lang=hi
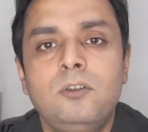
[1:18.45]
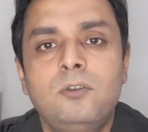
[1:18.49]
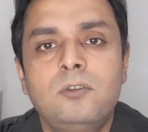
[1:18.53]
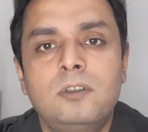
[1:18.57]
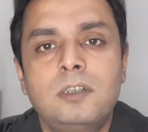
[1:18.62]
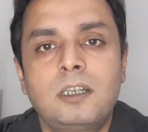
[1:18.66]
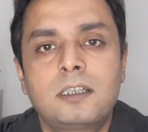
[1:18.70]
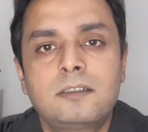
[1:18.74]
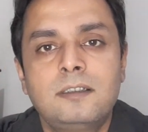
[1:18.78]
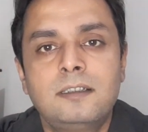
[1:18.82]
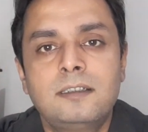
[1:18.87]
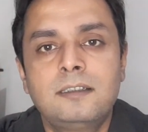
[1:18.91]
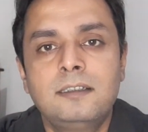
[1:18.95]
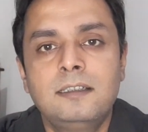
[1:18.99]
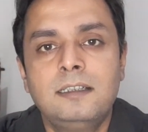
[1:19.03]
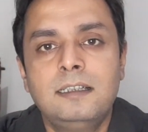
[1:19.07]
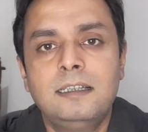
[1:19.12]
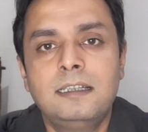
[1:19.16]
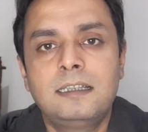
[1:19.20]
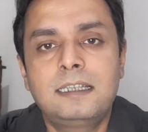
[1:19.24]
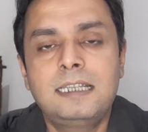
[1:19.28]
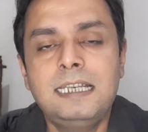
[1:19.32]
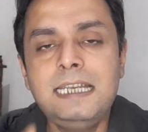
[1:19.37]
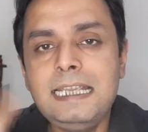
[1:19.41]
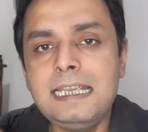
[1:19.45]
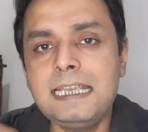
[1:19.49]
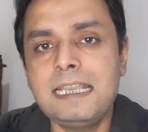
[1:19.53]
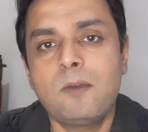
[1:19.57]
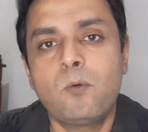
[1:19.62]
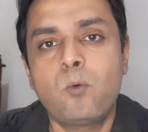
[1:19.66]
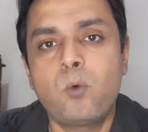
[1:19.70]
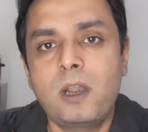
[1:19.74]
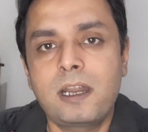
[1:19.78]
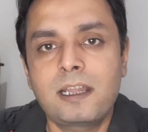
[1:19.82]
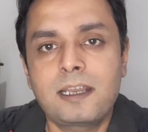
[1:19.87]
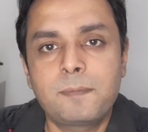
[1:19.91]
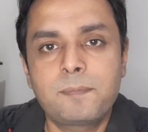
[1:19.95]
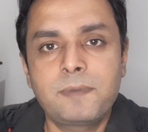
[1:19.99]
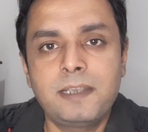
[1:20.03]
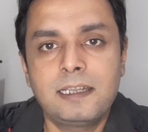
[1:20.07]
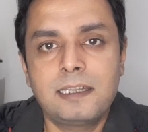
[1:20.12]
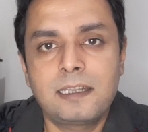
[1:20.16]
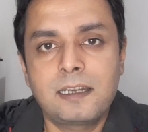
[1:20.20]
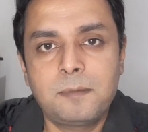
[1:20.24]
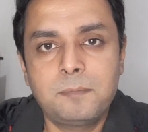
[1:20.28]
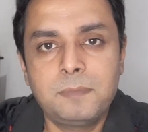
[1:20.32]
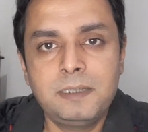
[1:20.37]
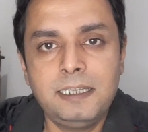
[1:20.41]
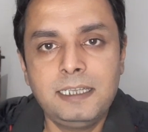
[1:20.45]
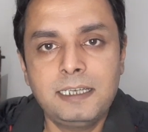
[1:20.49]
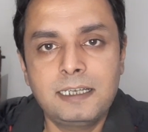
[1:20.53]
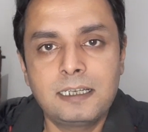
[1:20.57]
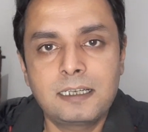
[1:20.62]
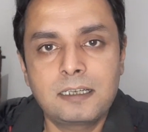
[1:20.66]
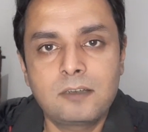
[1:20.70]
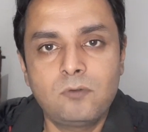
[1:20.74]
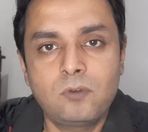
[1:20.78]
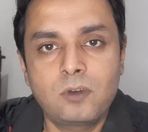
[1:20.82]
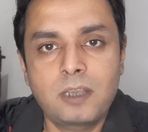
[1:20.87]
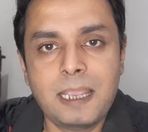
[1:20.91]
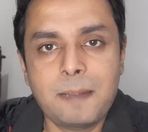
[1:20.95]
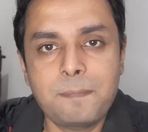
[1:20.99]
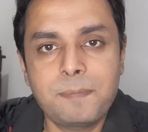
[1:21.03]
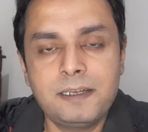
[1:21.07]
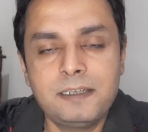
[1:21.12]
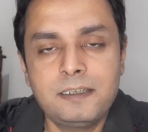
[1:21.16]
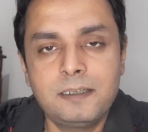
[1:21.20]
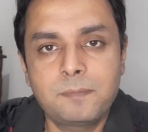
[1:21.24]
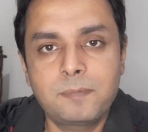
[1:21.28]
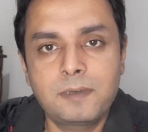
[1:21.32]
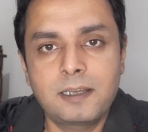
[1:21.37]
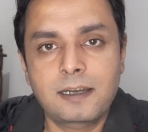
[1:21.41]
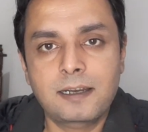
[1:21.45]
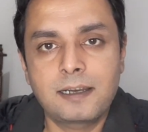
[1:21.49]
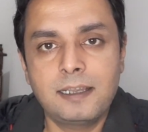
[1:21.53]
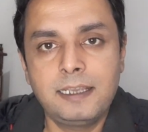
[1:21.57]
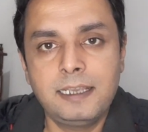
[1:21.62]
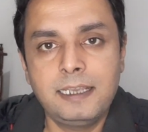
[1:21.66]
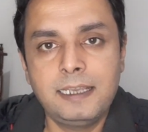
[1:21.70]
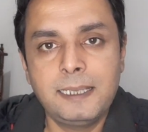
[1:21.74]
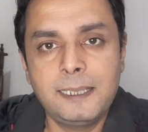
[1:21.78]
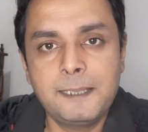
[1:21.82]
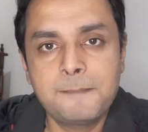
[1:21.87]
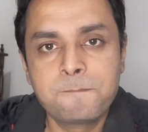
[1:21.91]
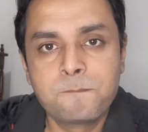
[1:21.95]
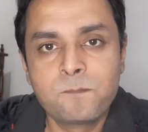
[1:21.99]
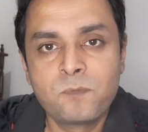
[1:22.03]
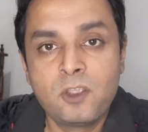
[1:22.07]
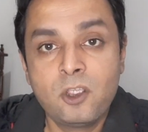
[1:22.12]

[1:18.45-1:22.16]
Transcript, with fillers: 2003 के वर्ल्ड कप के अंदर हमने देखा कि वो कैप्टनशिप कर रहे हैं